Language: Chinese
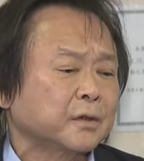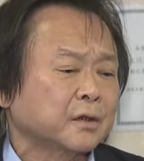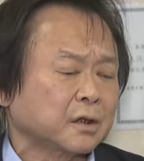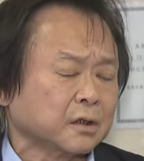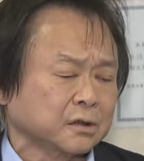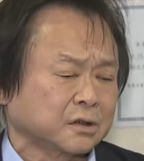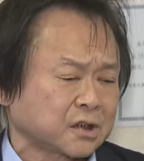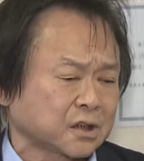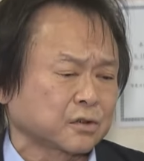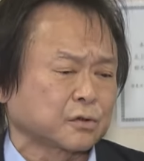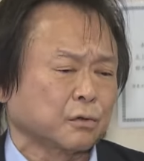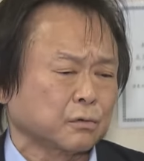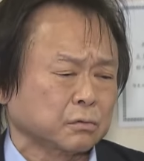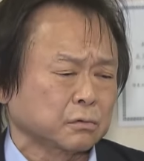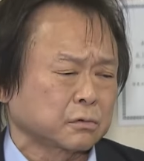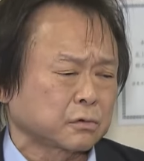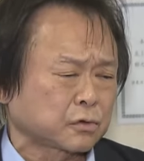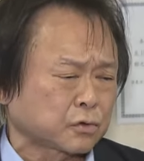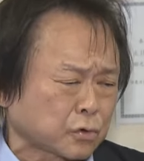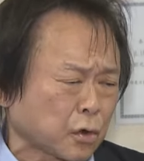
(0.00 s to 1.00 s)
的这种
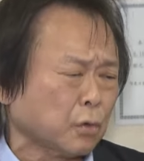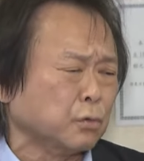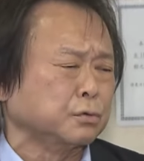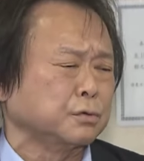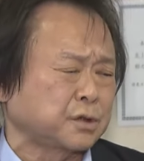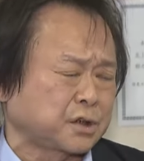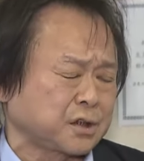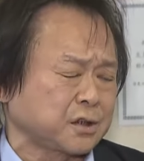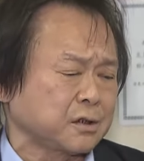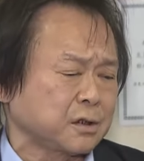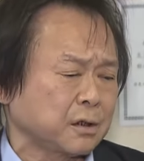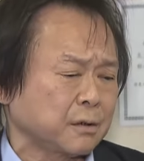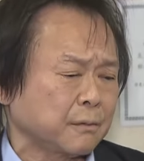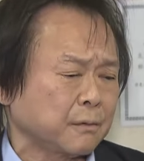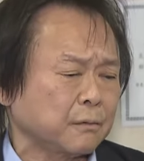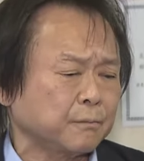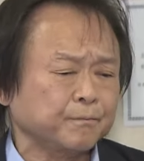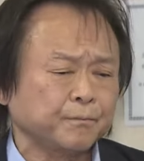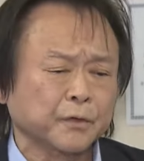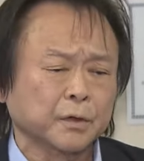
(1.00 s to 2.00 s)
斗性，
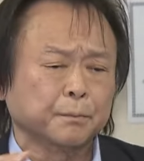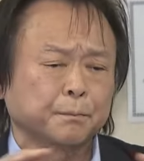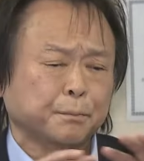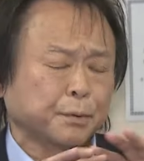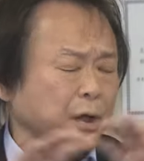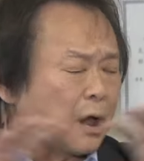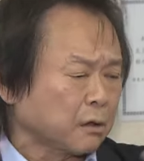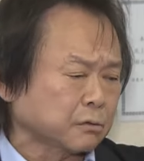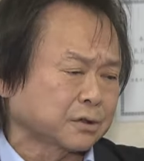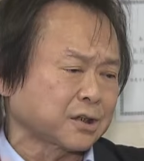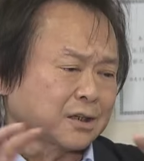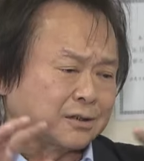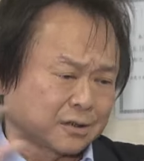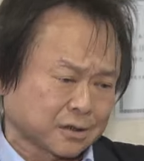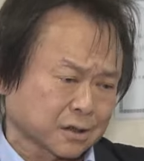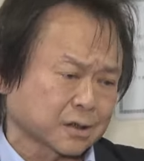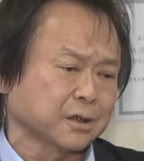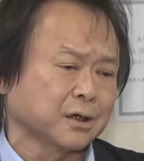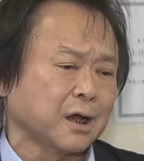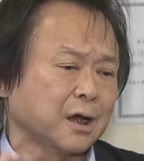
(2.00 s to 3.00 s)
那不要再
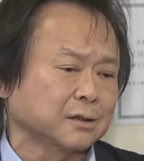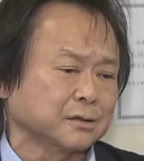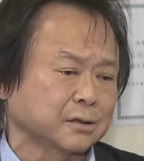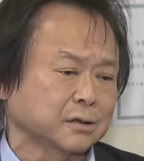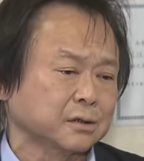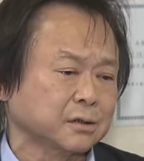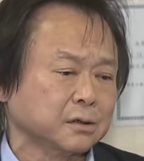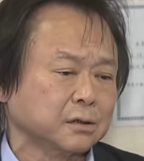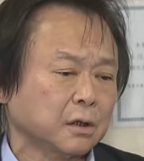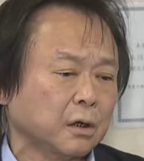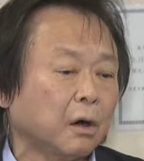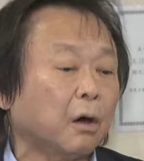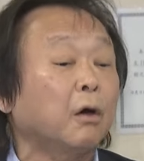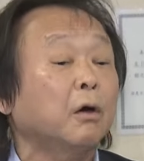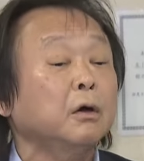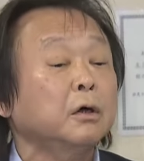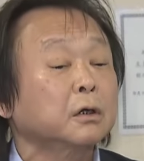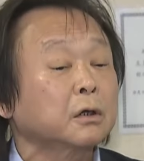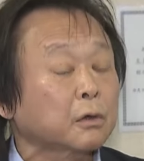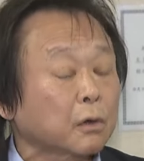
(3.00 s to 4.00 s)
这个样子，哦。
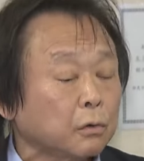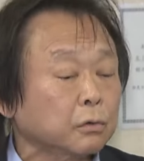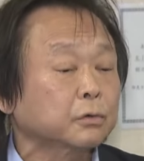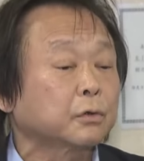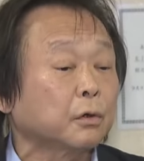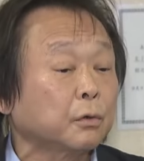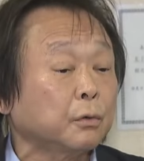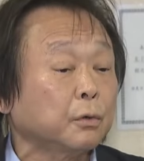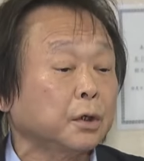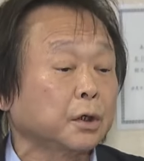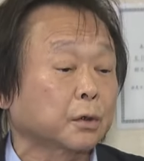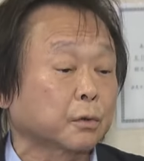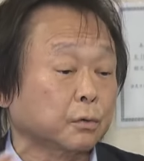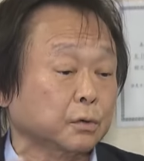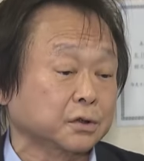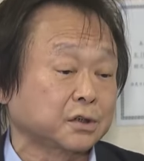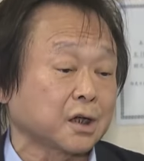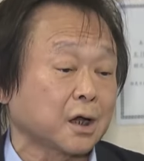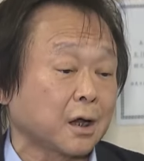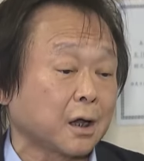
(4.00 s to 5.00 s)
共同为
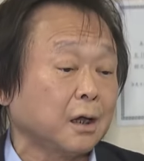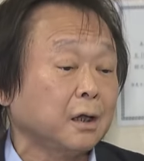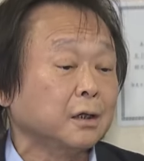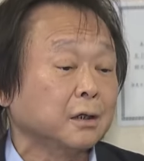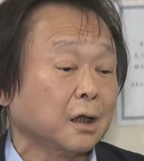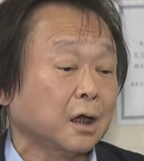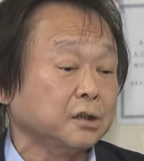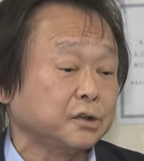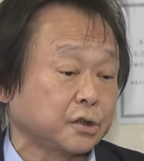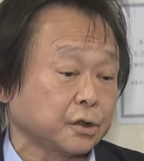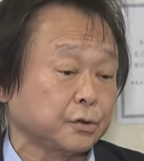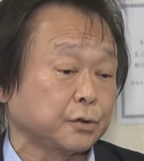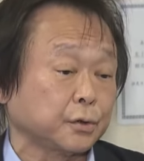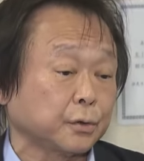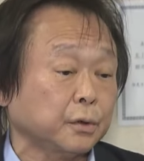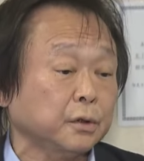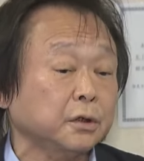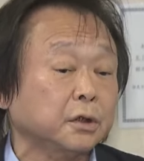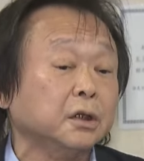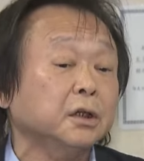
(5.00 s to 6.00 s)
国家来解决
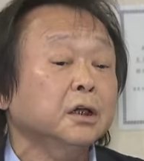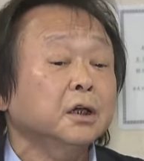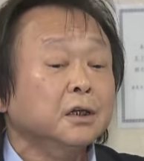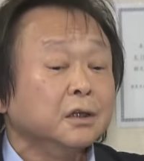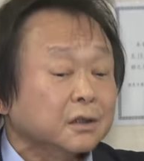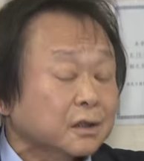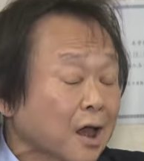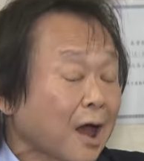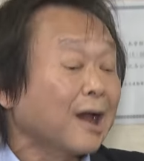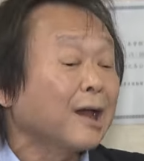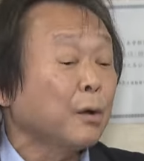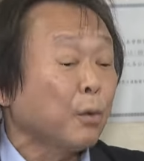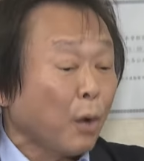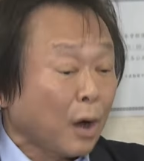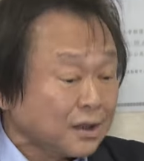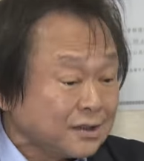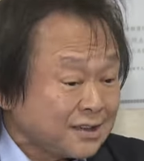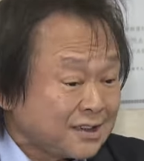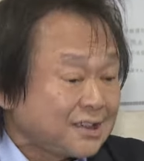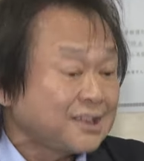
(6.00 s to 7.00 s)
问题。台
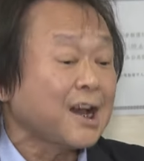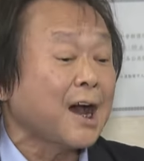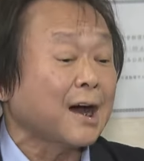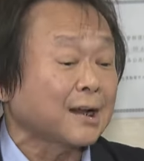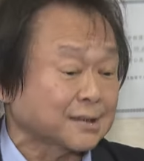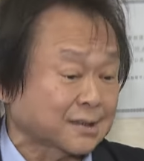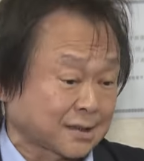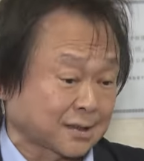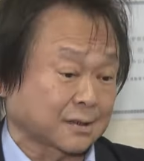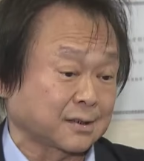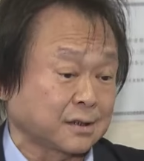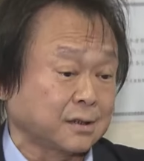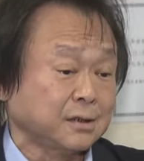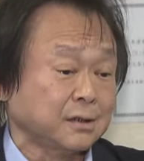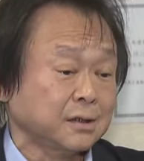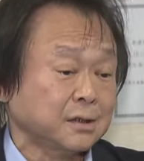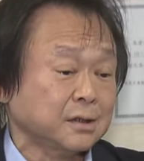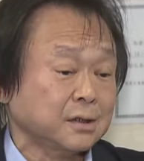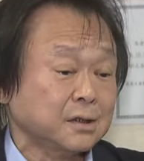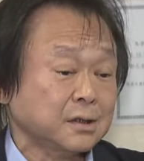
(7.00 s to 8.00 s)
湾价值
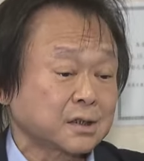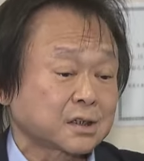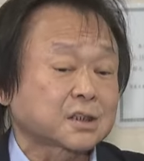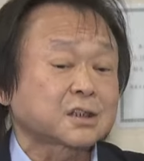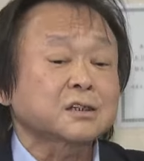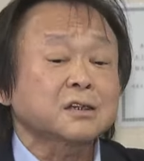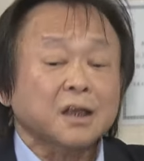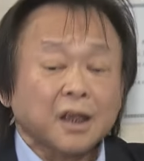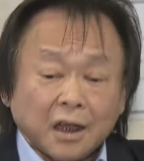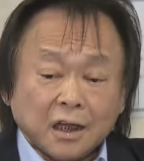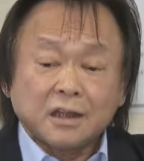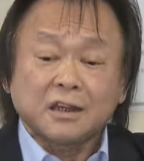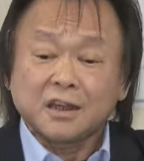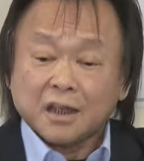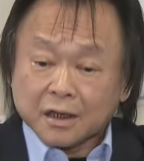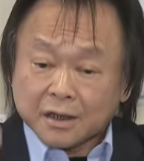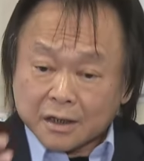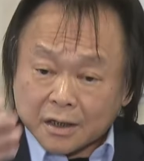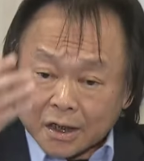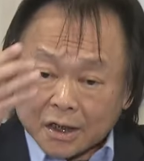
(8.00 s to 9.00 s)
是一
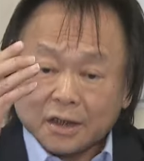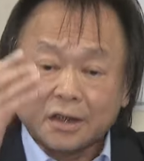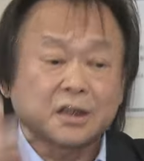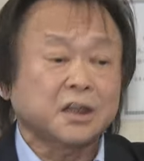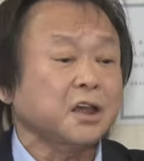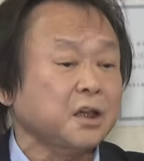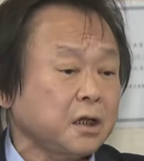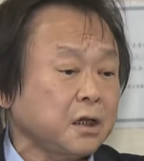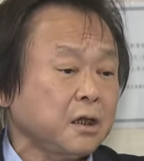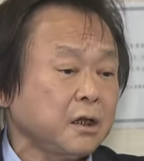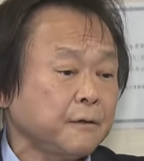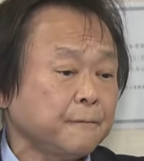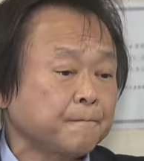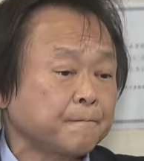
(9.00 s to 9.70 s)
点一滴